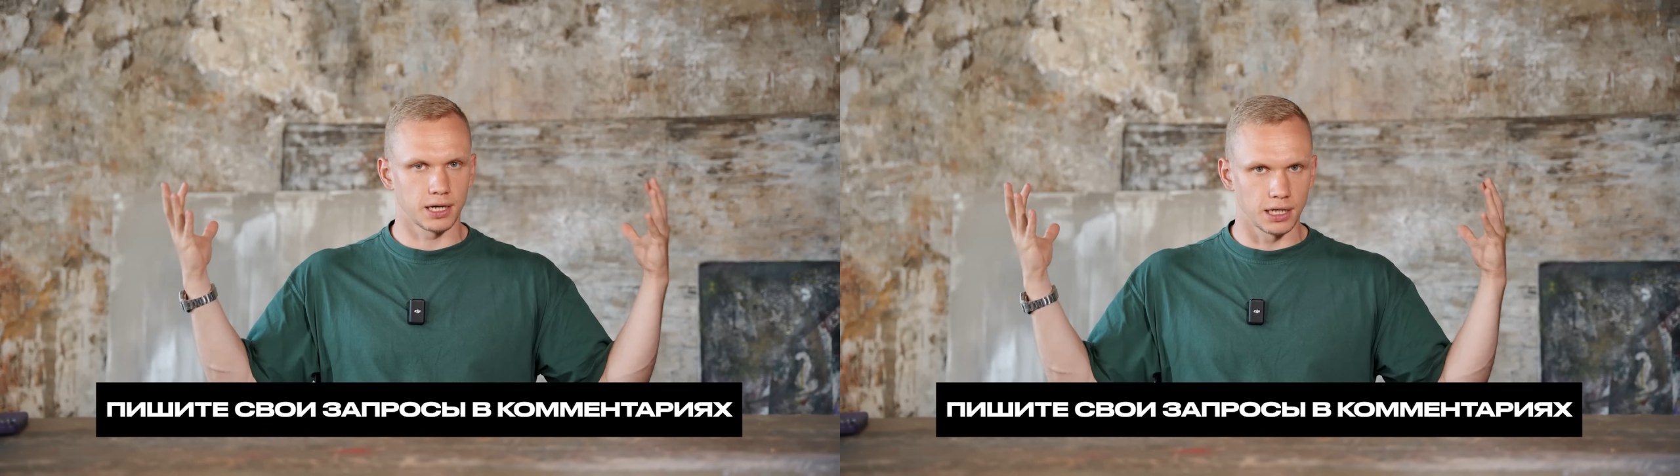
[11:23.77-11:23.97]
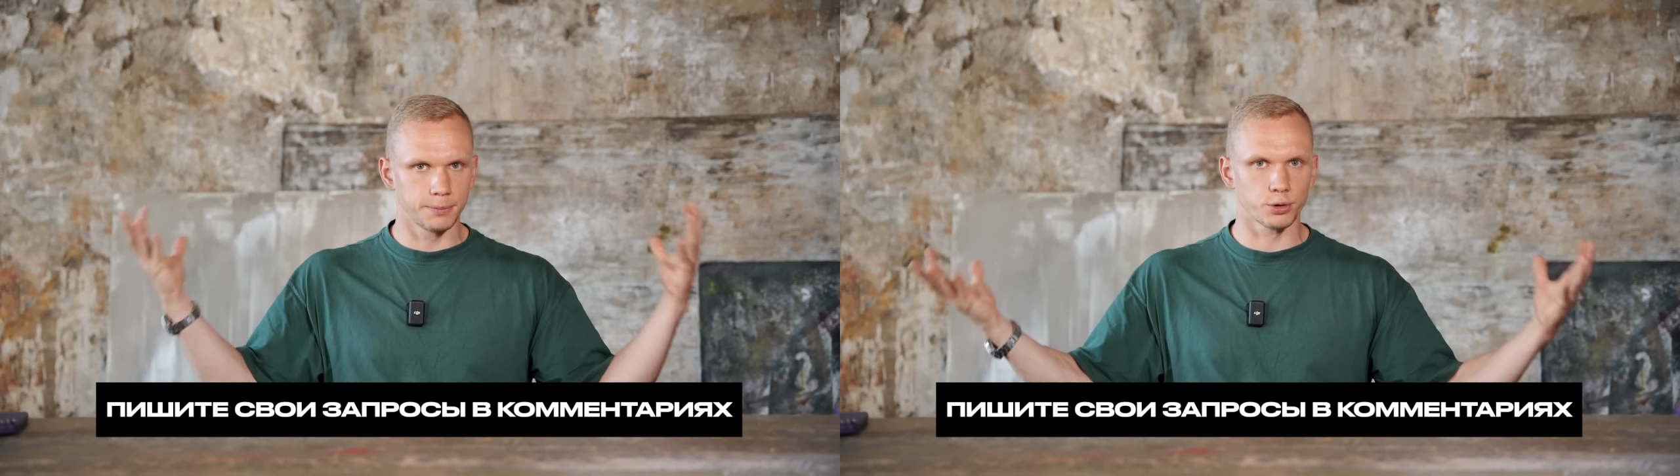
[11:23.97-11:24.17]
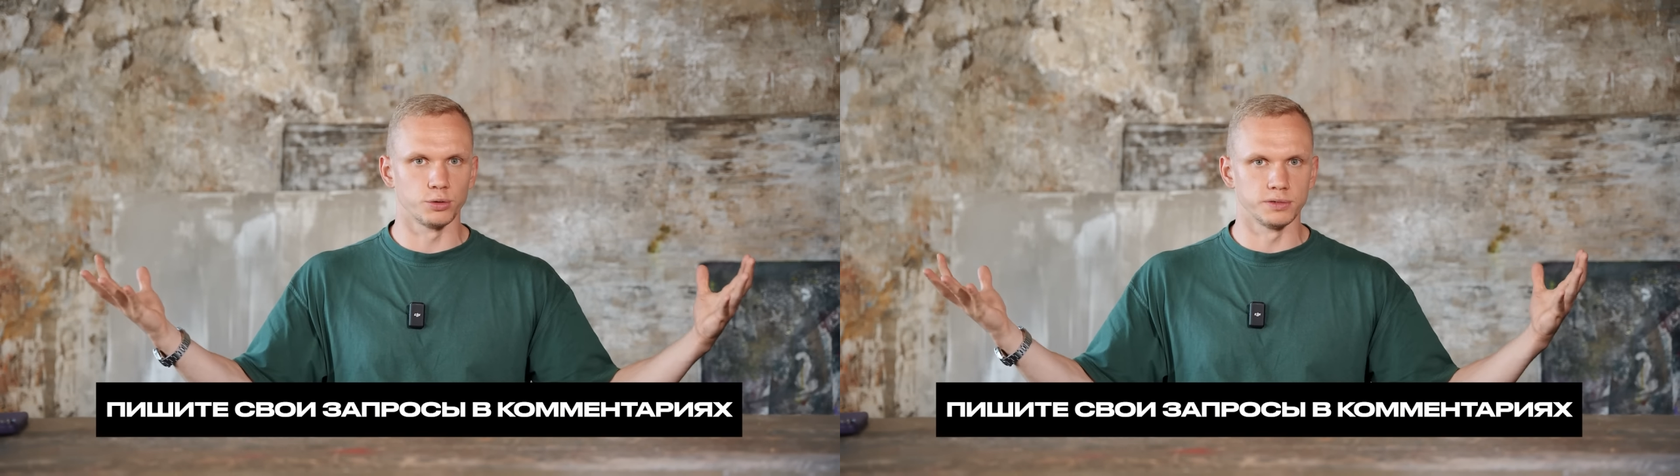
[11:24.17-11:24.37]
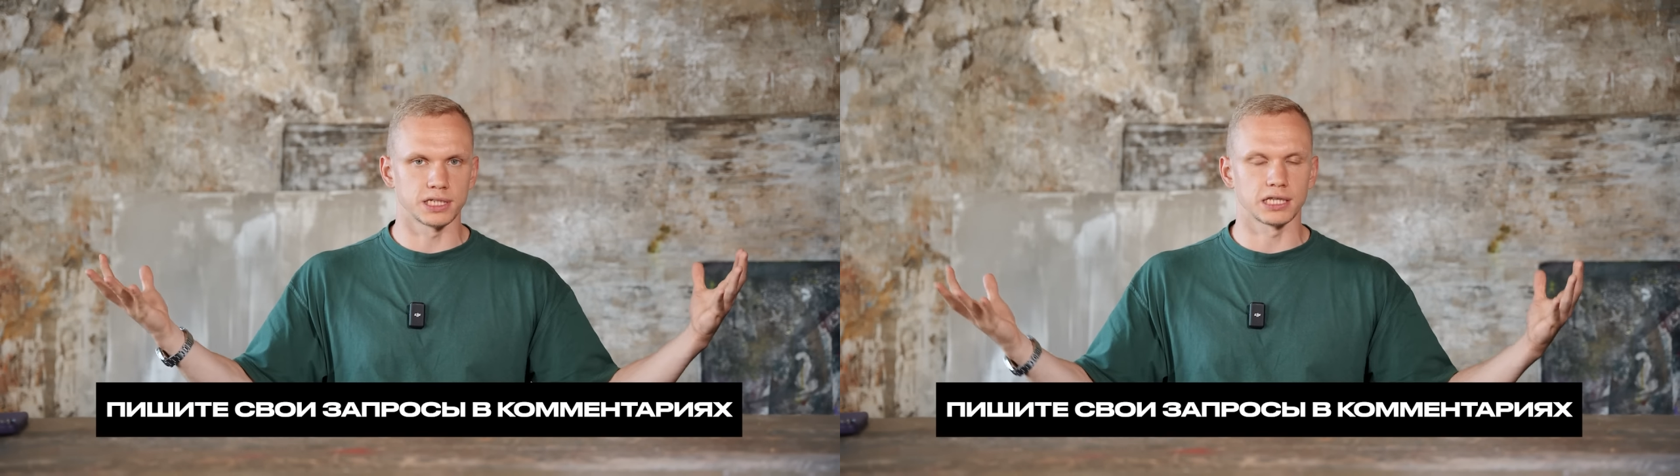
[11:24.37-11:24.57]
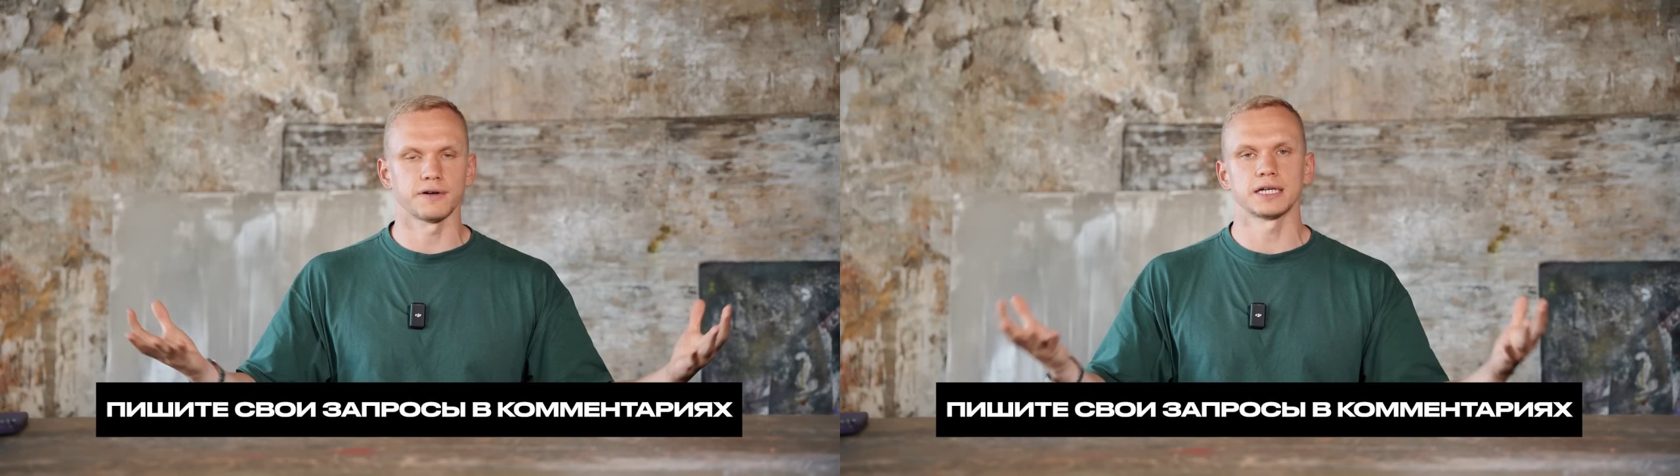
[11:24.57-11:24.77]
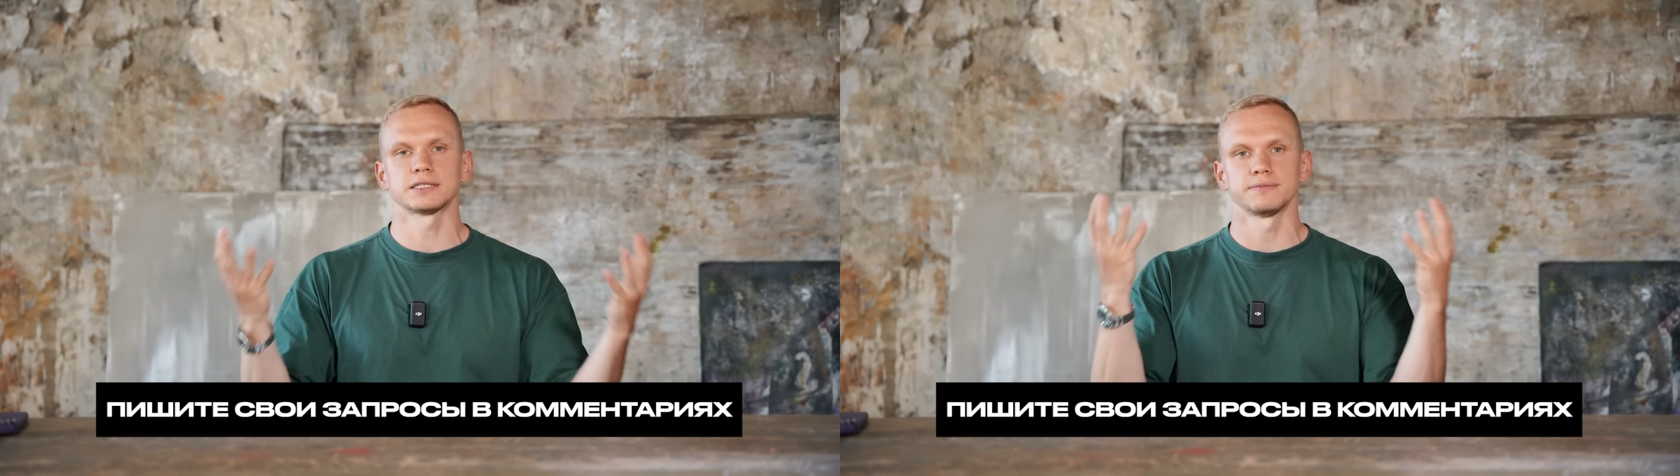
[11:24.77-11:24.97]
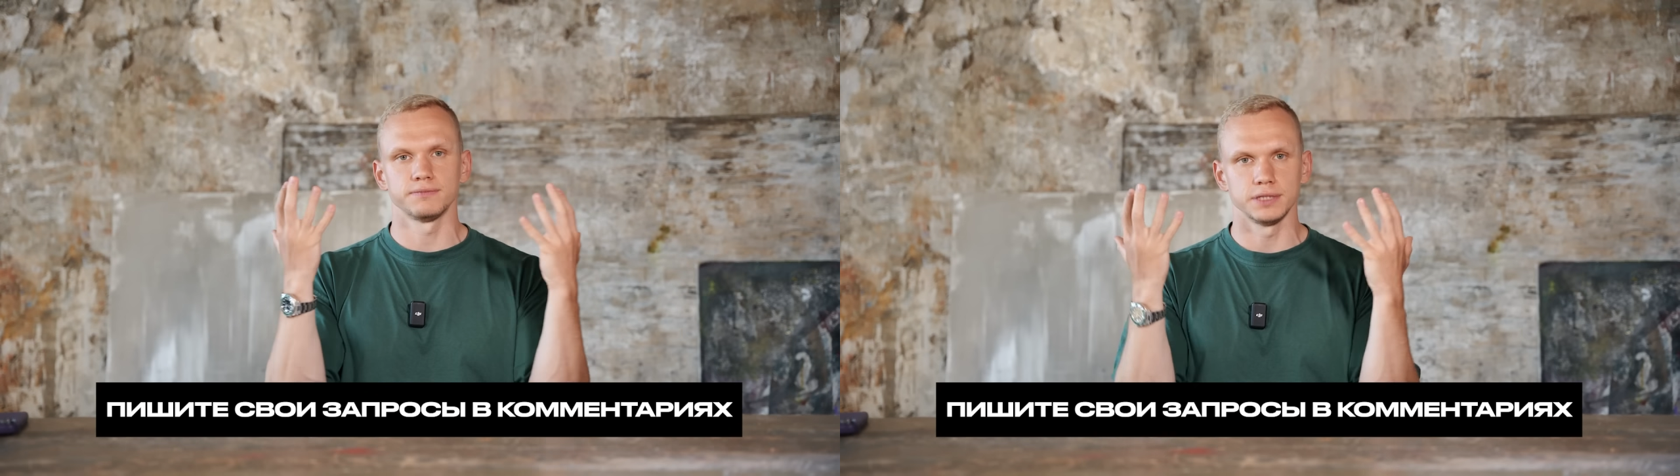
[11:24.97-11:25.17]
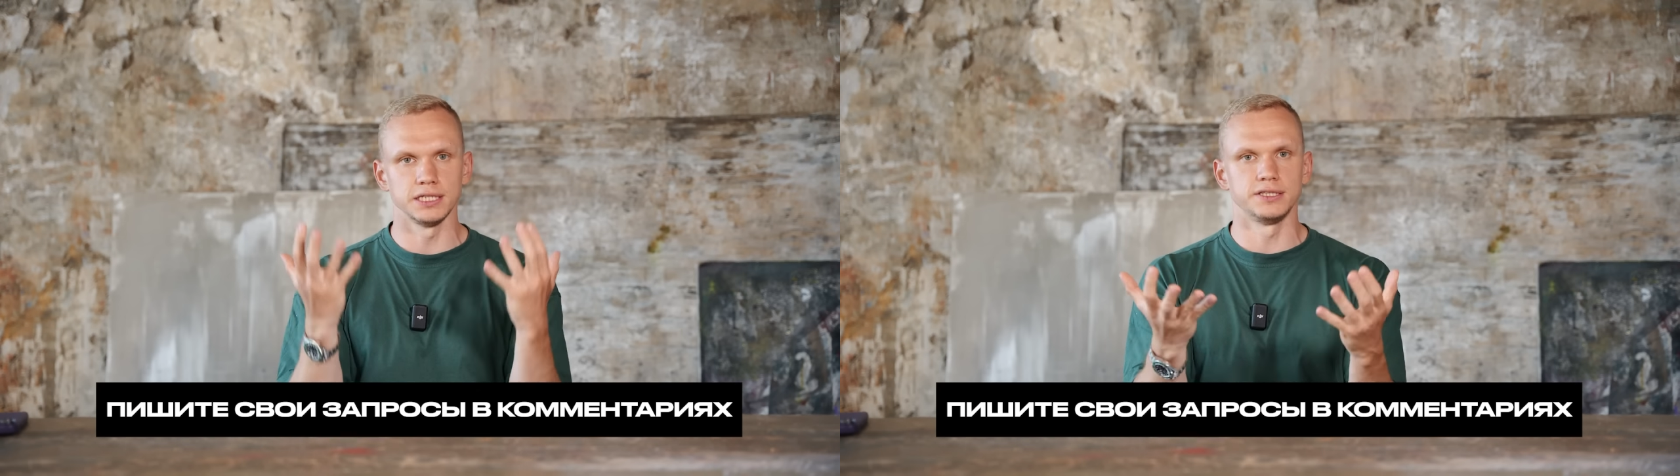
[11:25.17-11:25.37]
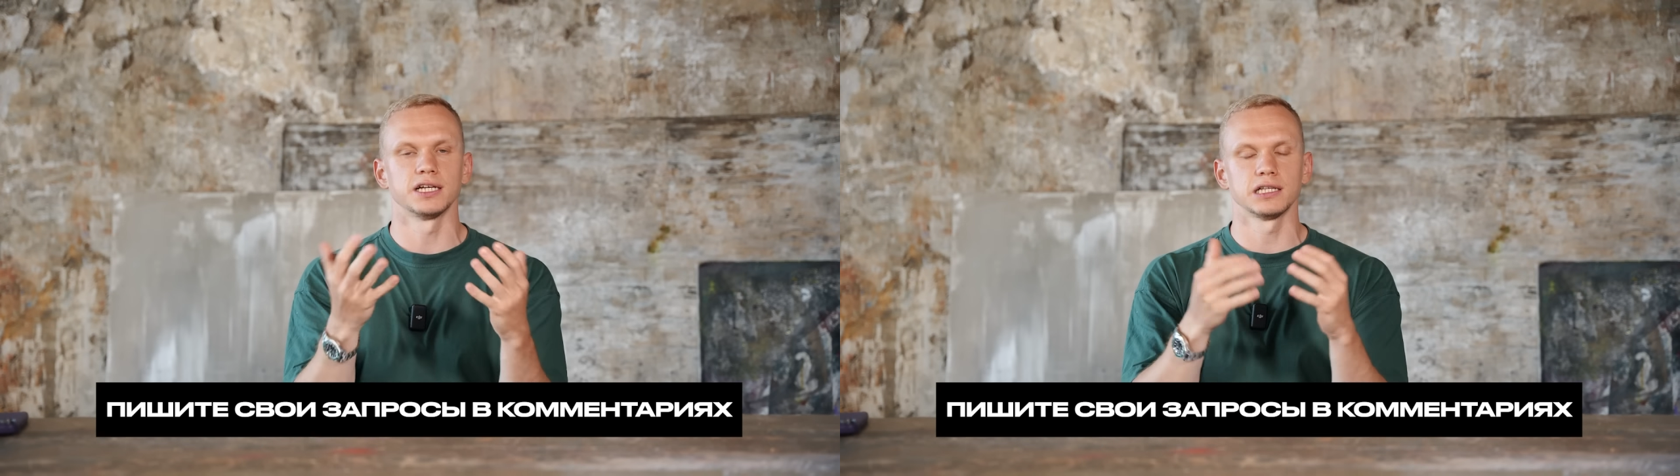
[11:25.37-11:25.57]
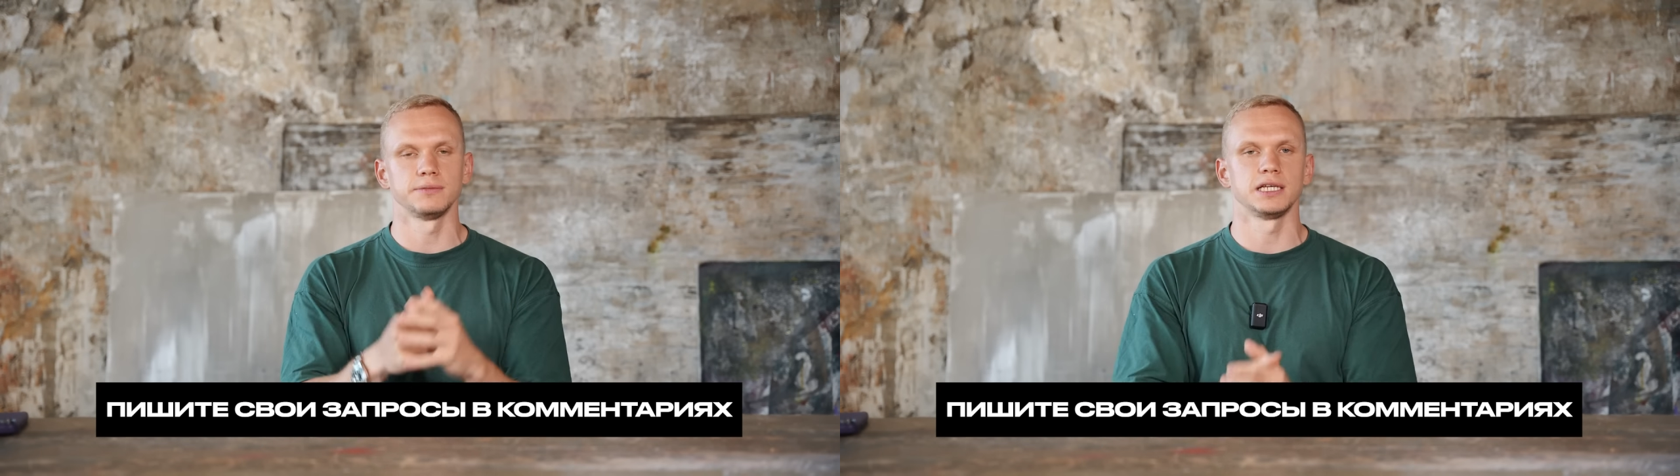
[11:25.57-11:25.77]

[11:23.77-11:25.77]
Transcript: калибруемся от вас и делаем,